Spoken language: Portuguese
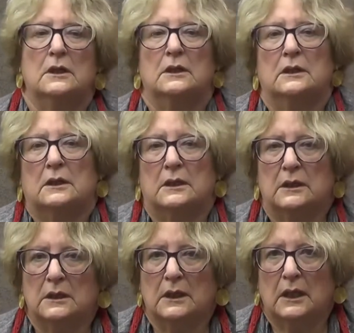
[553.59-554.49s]

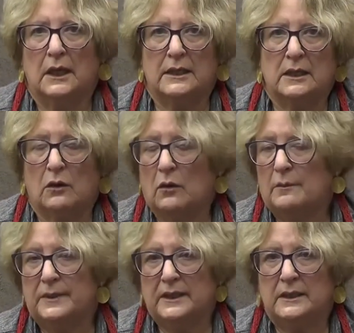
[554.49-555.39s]
a
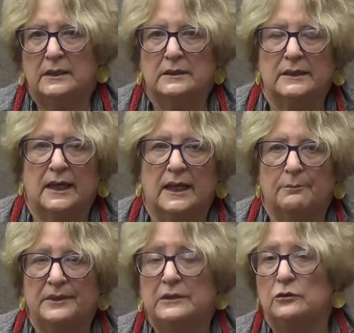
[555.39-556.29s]
obra da
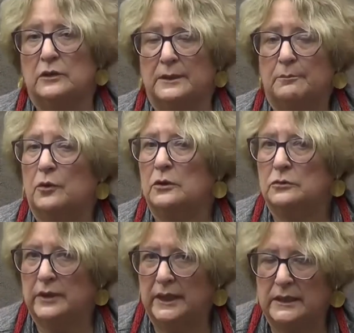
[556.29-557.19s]
pintora
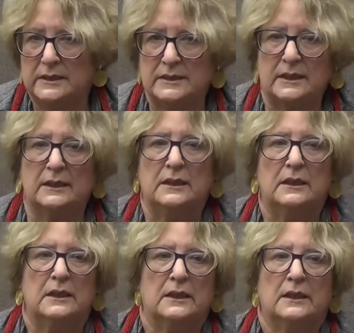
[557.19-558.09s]
portuguesa
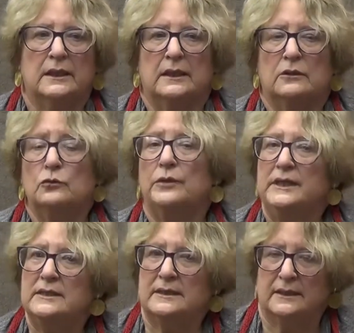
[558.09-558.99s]
é,
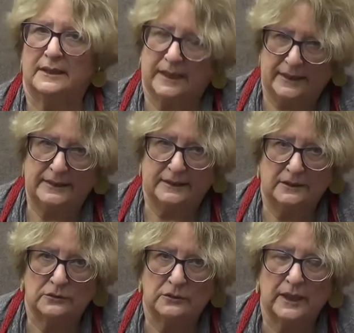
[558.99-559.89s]
Luísa
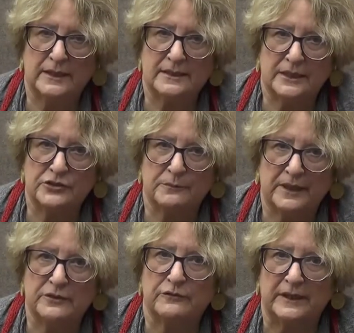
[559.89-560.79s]
Caetano,
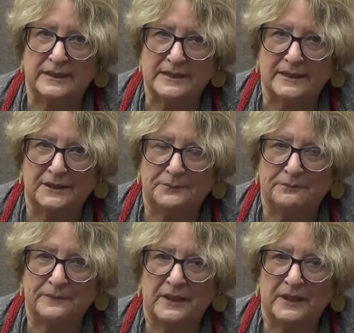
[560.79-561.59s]
recentemente falecida.